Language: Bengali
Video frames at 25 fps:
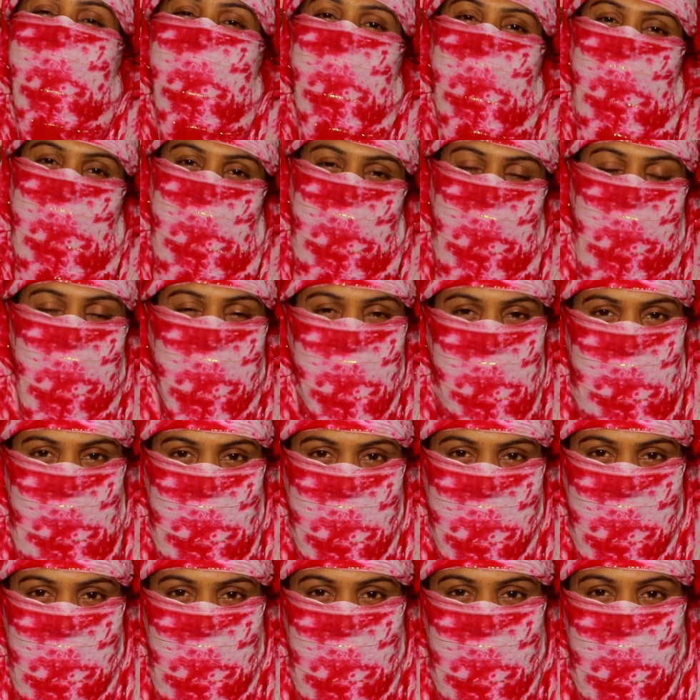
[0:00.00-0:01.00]
আর কাঁদতাছি
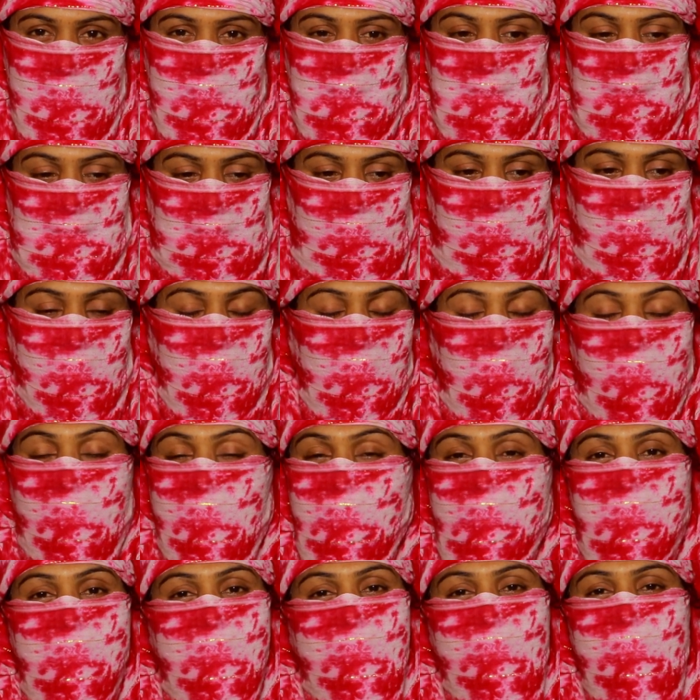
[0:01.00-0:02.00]
কারণ
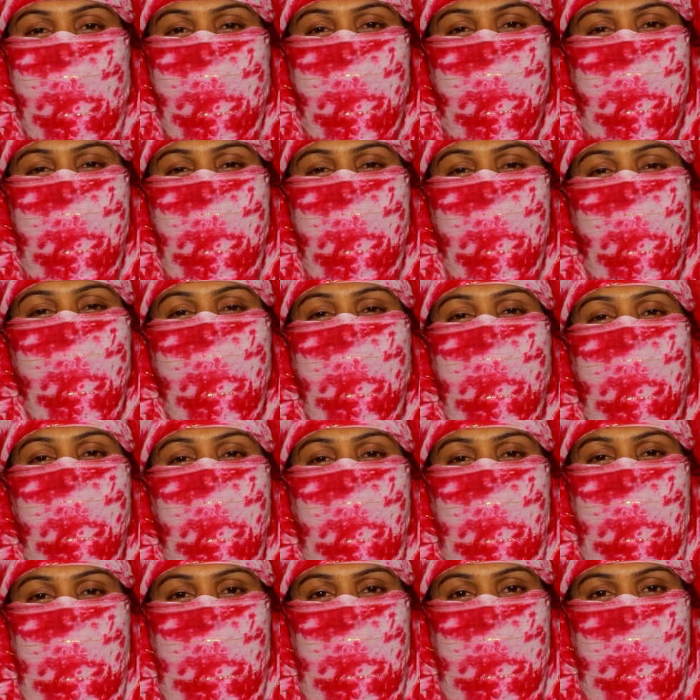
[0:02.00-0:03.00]
কান্দা ছাড়া তো আমার কিছু করার
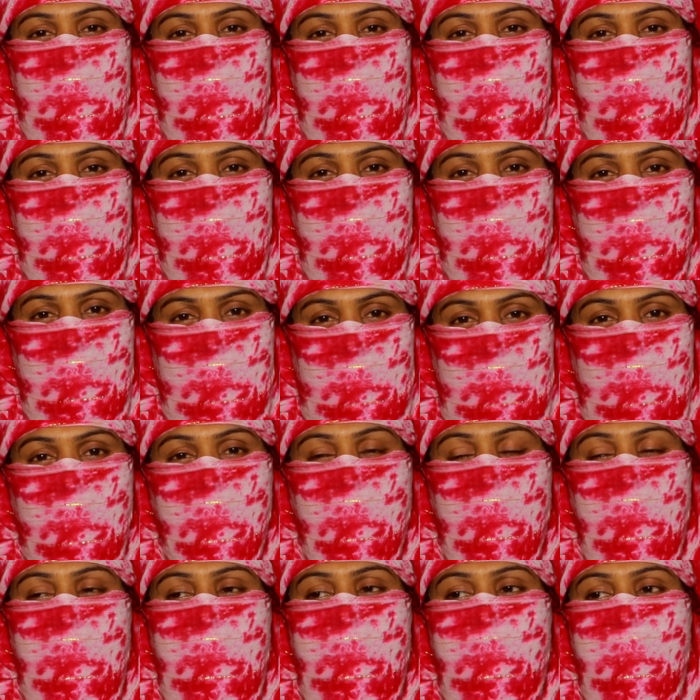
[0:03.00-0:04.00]
নাই তাই
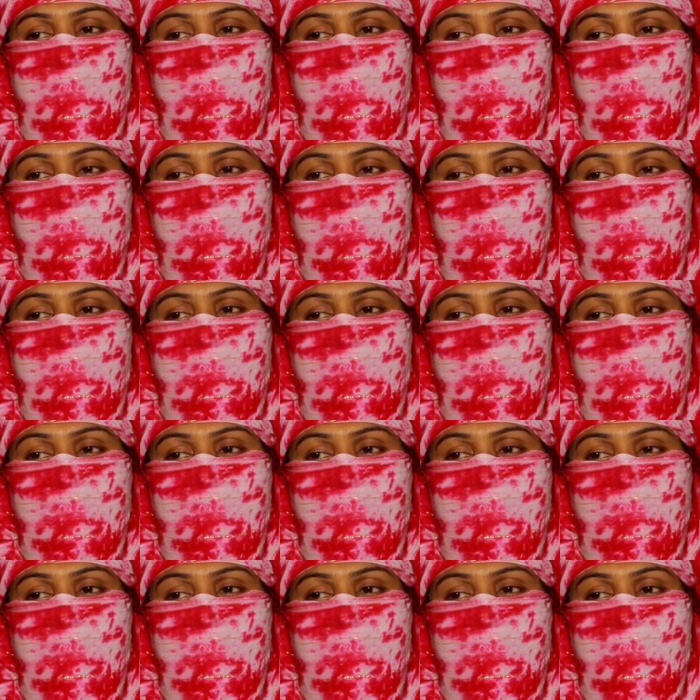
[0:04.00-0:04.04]
না